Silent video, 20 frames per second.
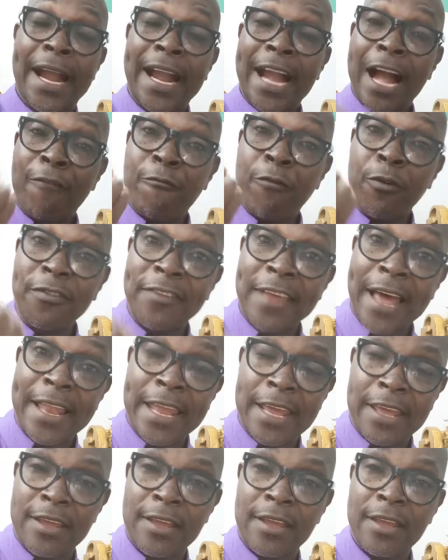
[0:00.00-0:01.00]
Quand vous
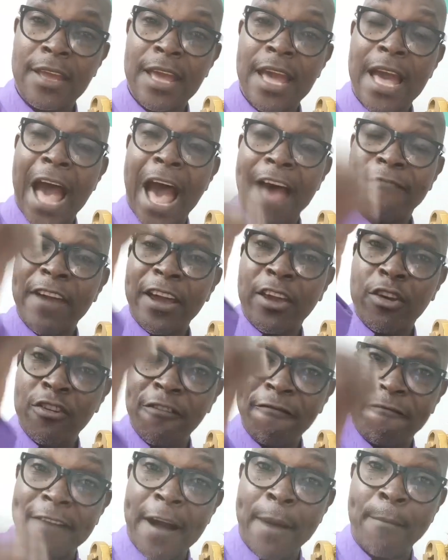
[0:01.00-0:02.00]
allez avec une
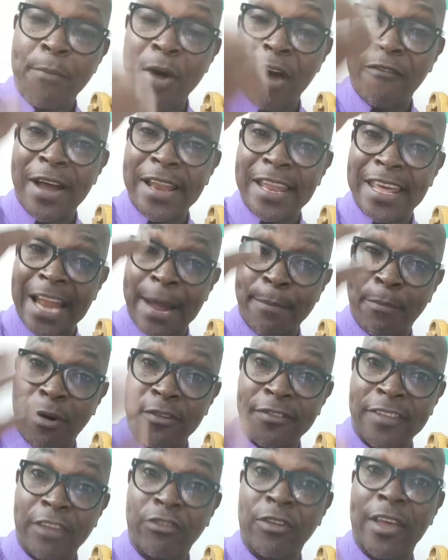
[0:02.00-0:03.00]
femme pour avoir des rapports
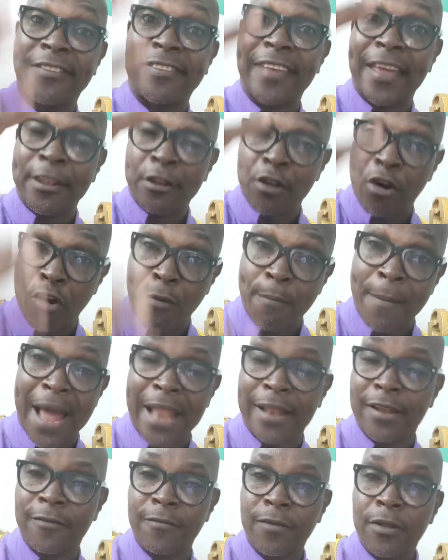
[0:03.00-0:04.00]
sexuels, c'est
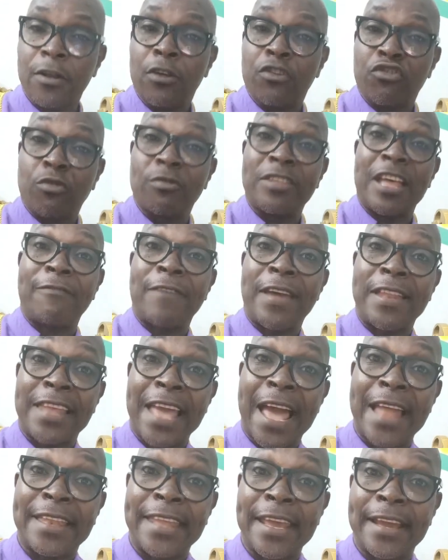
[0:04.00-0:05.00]
normal. Je vous avais
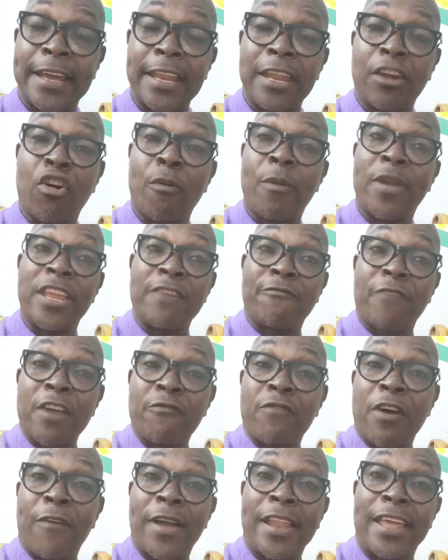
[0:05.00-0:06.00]
déjà décrit combien de fois il
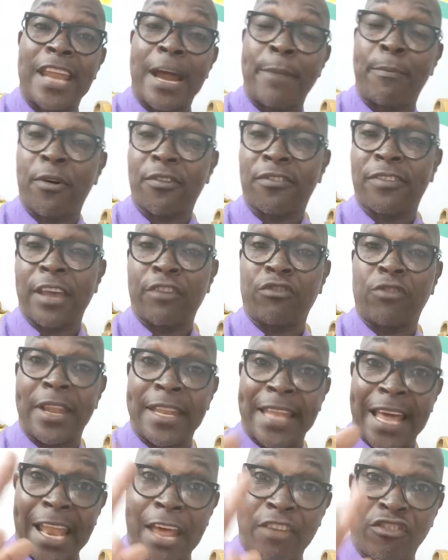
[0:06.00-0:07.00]
faut avoir les rapports sexuels
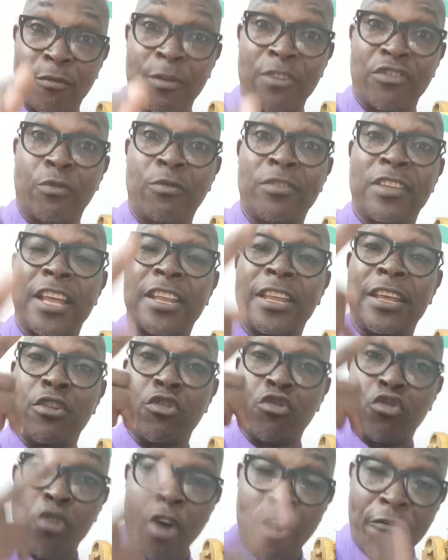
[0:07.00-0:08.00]
dans la semaine. Je vous ai dit
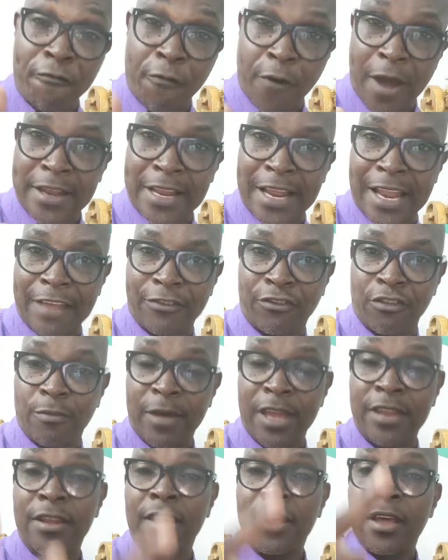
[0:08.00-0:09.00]
deux fois dans la
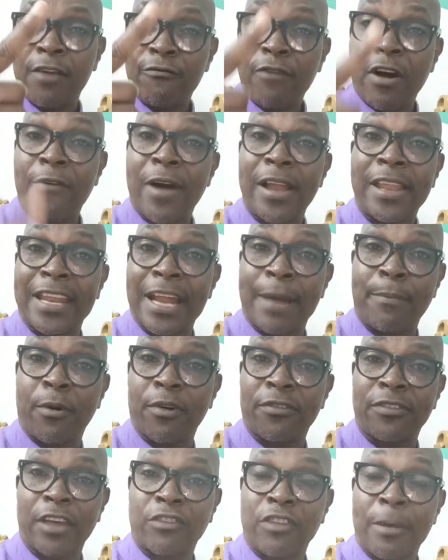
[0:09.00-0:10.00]
semaine, il faut avoir les
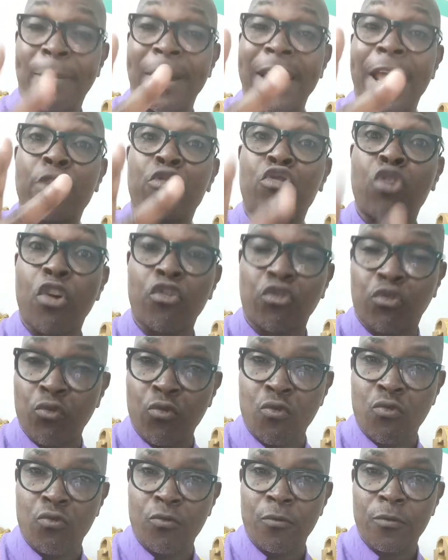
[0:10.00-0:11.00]
rapports sexuels pendant deux
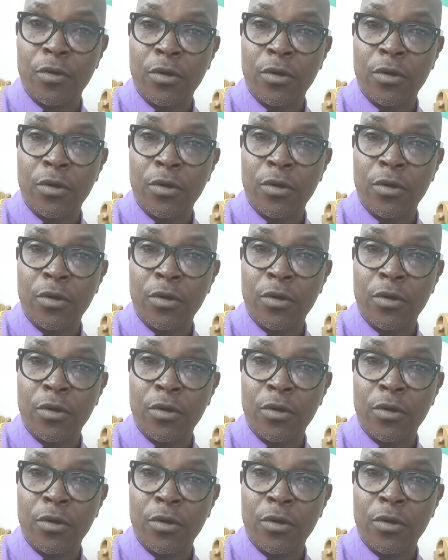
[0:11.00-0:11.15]
jours.